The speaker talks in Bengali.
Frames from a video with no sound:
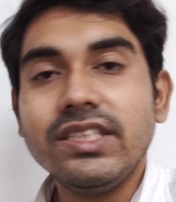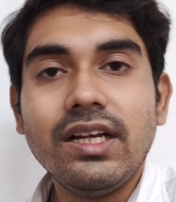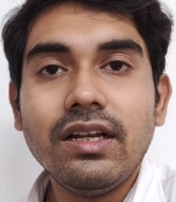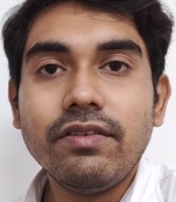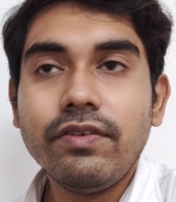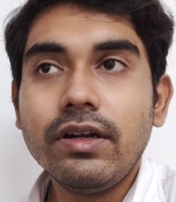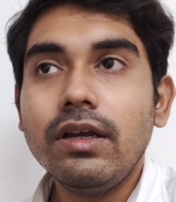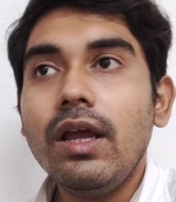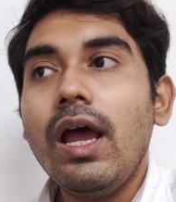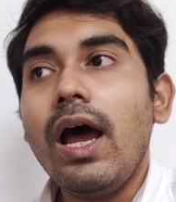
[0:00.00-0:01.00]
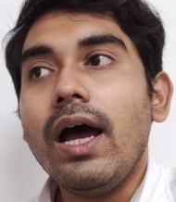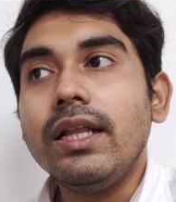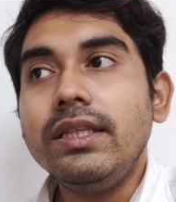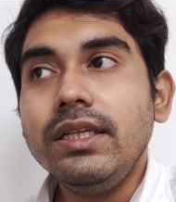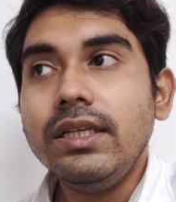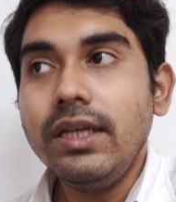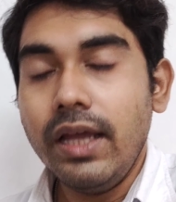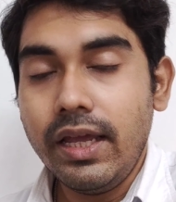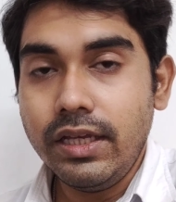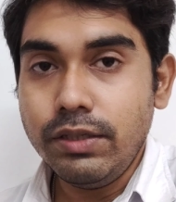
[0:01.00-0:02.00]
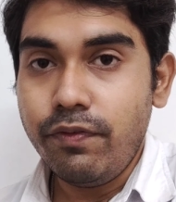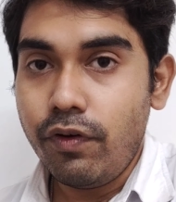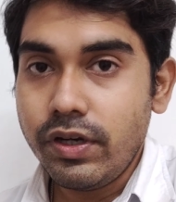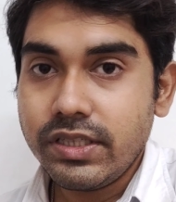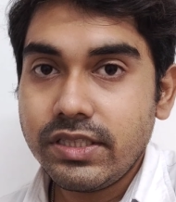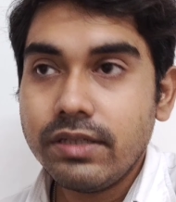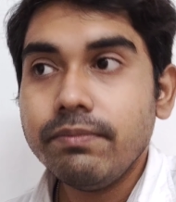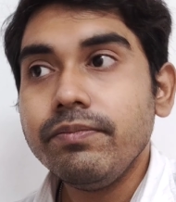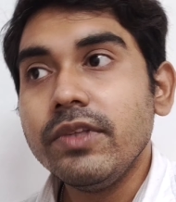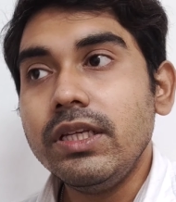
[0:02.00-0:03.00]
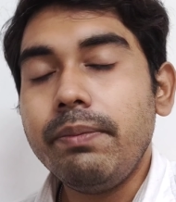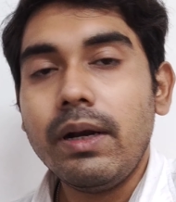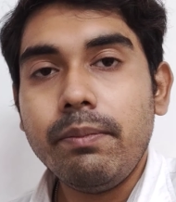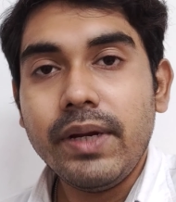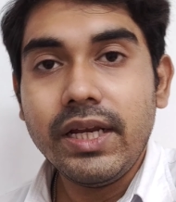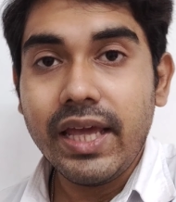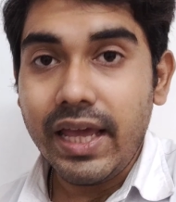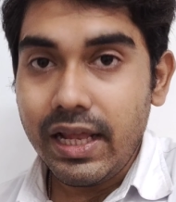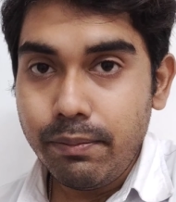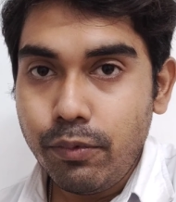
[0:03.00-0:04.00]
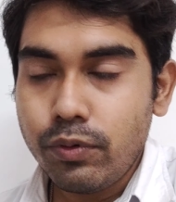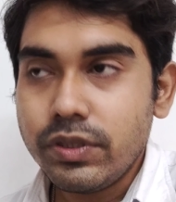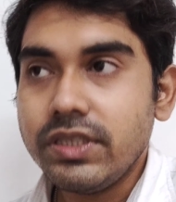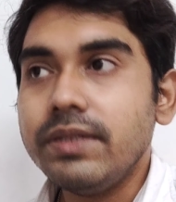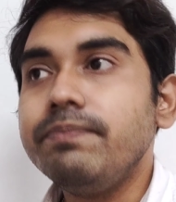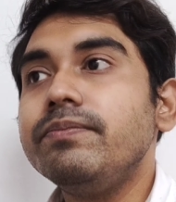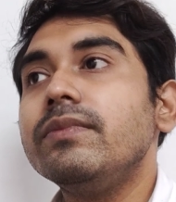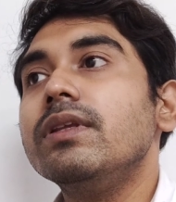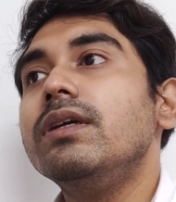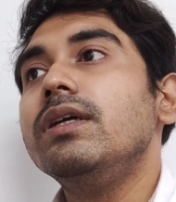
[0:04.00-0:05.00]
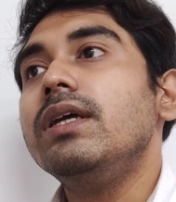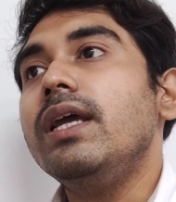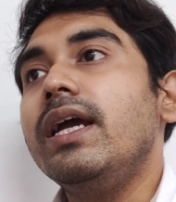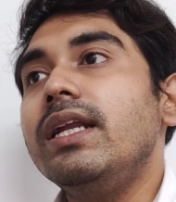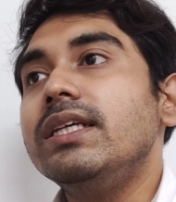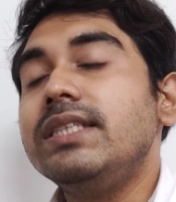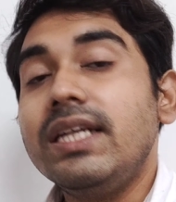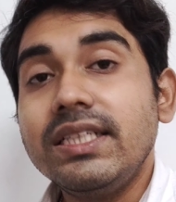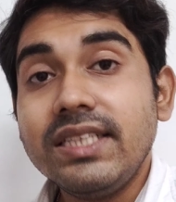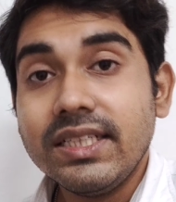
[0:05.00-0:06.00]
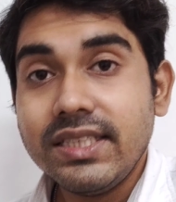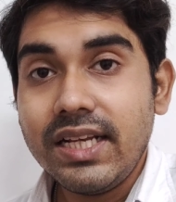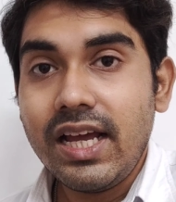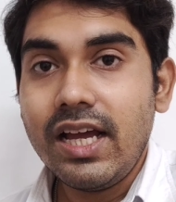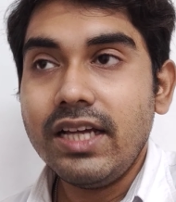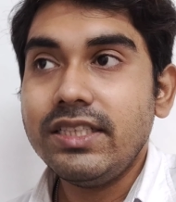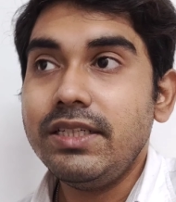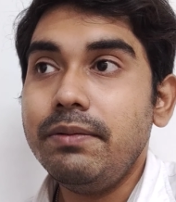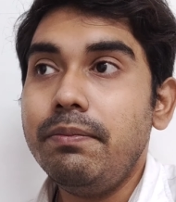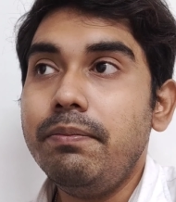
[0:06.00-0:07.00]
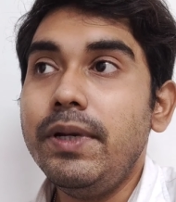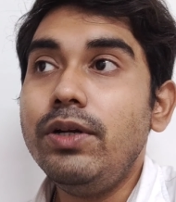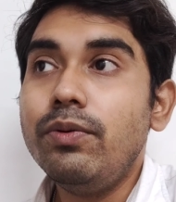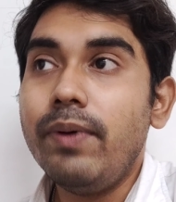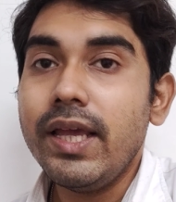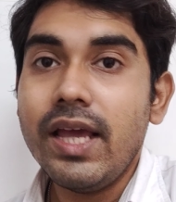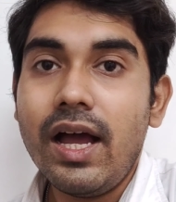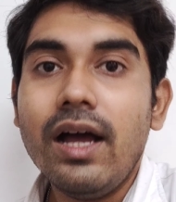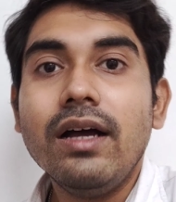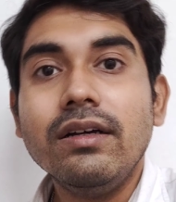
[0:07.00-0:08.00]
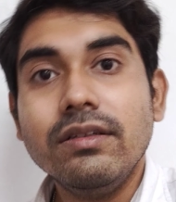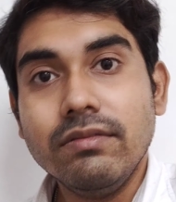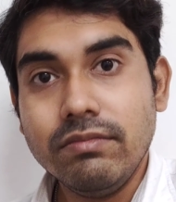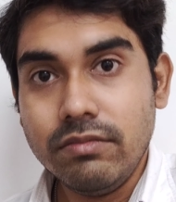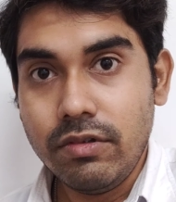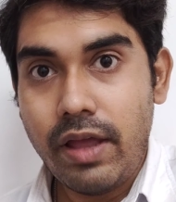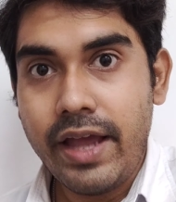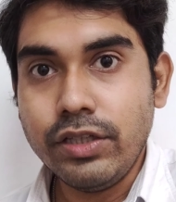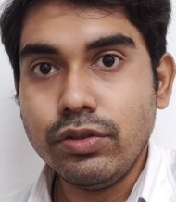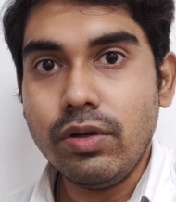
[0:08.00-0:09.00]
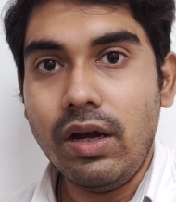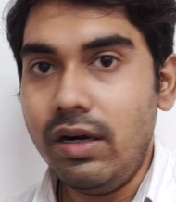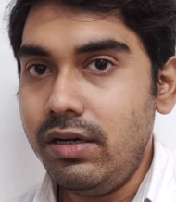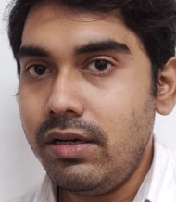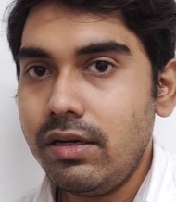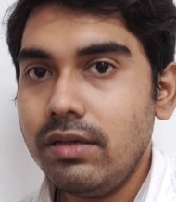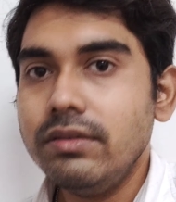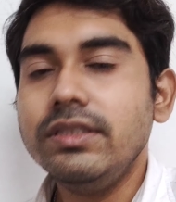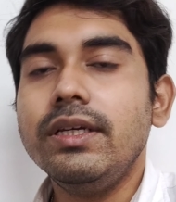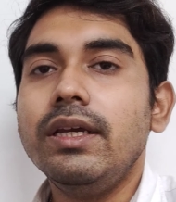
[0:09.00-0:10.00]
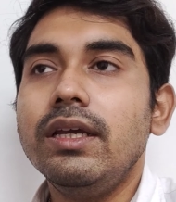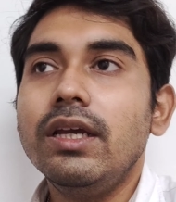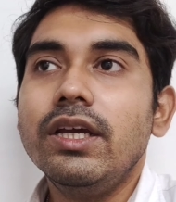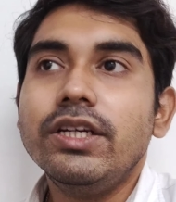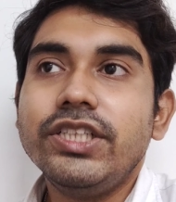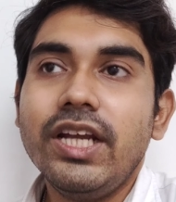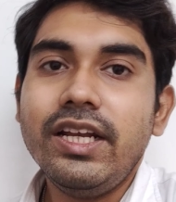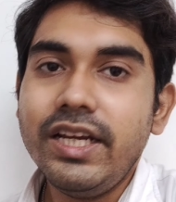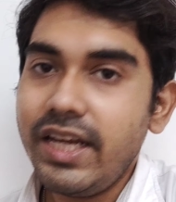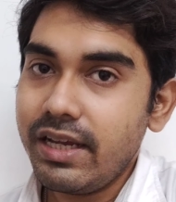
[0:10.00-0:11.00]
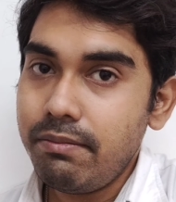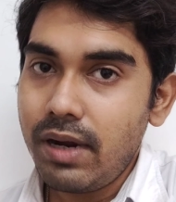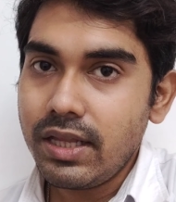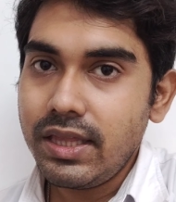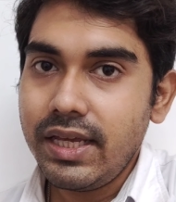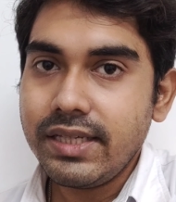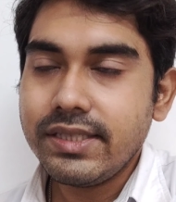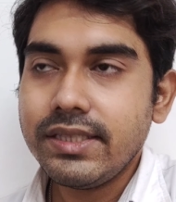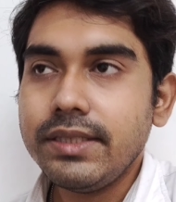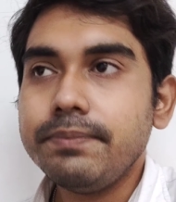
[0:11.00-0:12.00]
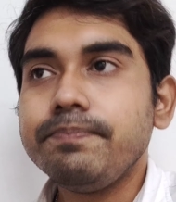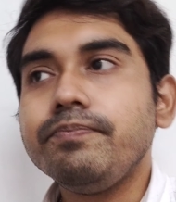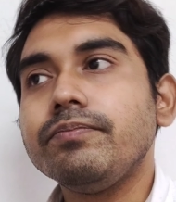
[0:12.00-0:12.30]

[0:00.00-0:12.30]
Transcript: নেচার লাভার আর তিনি এই ফরেস্ট ডিপার্টমেন্টকে হেল্প করছে এখানে সরস সাক্সেনা আছে পিন্টু ভাইয়া একজন হান্টার যে শেরনিটাকে মারতে এসছে